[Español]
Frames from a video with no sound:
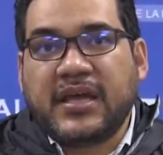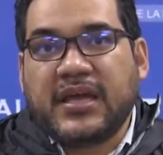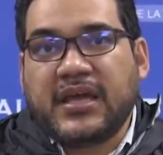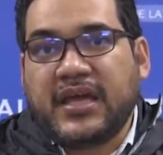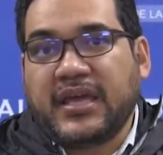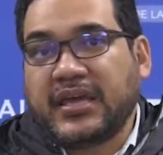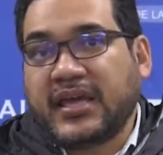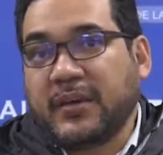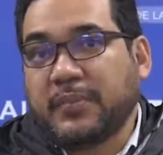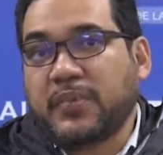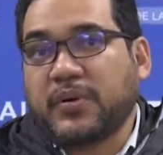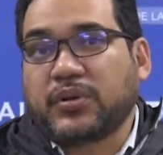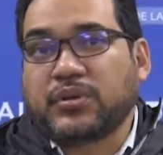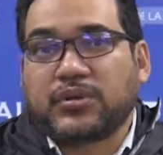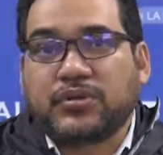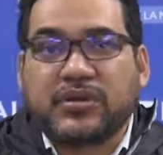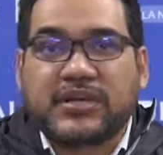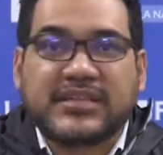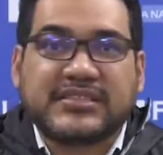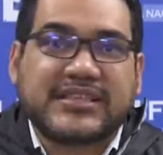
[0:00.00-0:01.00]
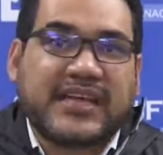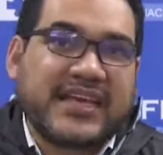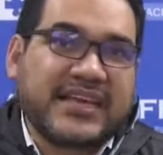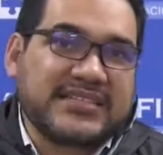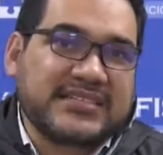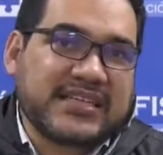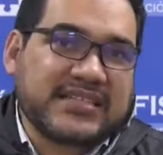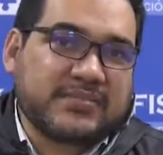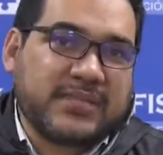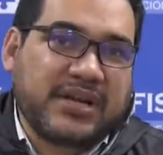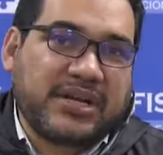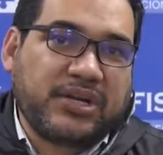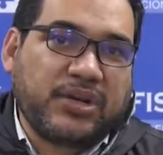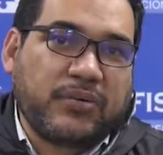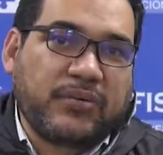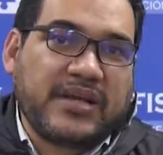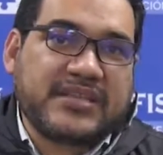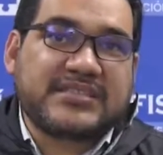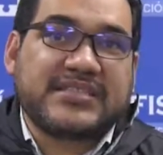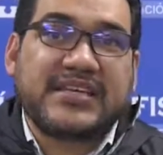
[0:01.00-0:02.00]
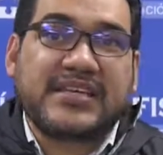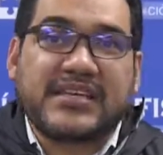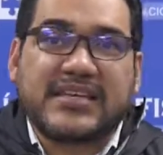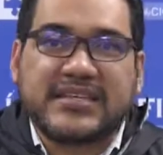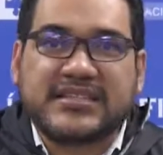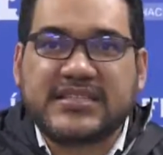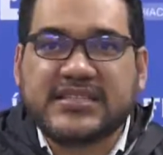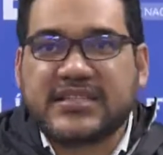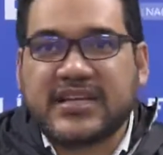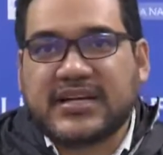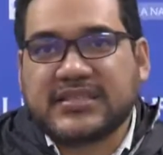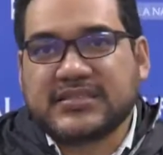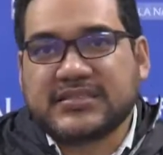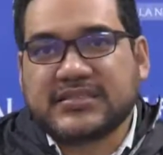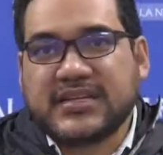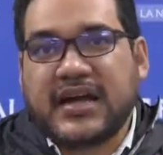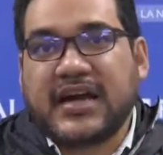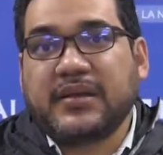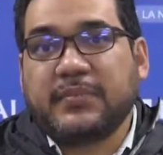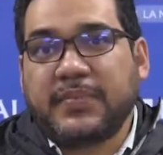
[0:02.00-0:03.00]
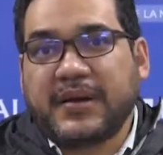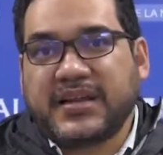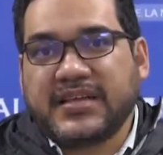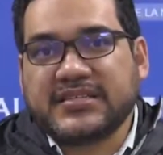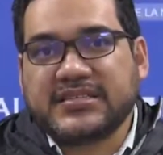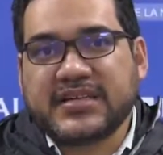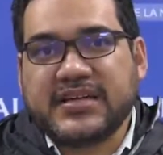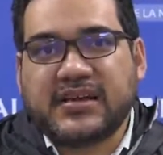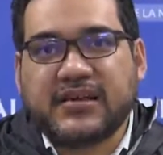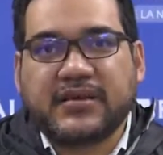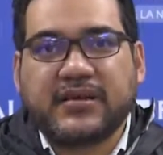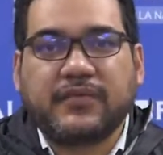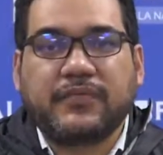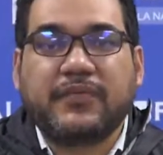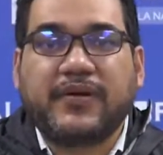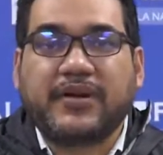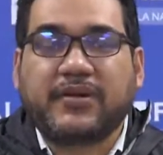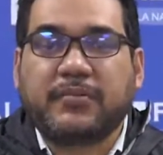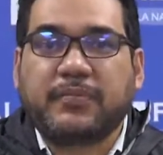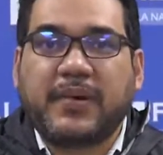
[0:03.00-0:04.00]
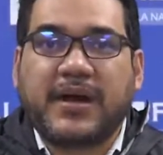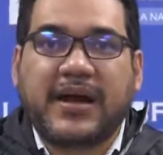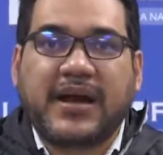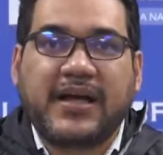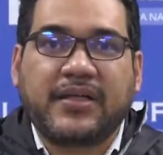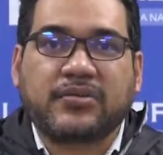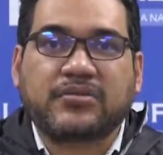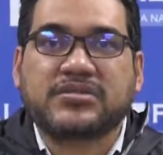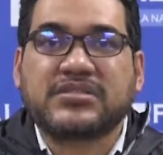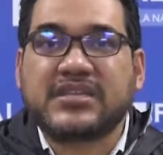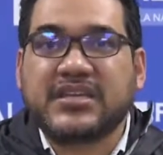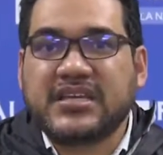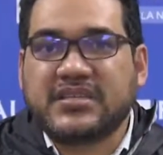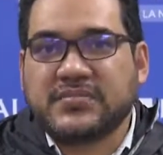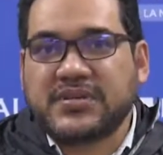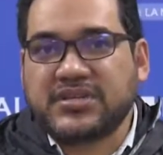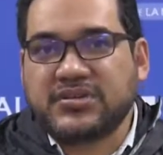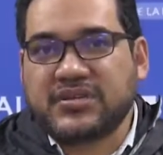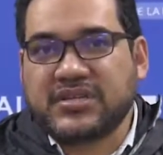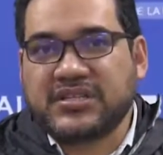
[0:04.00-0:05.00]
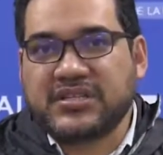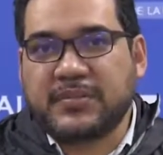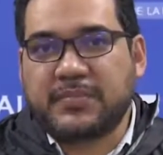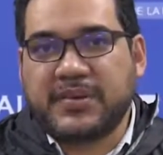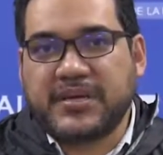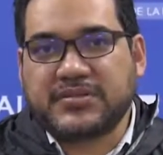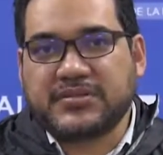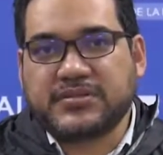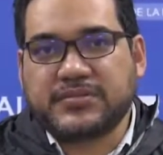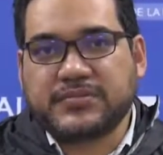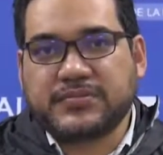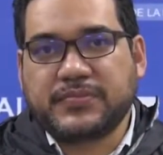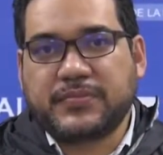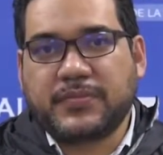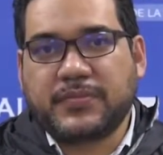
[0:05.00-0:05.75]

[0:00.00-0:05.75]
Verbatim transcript: y que por todas estas maniobras ilícitas, al parecer, fueron pagados 10 millones de pesos.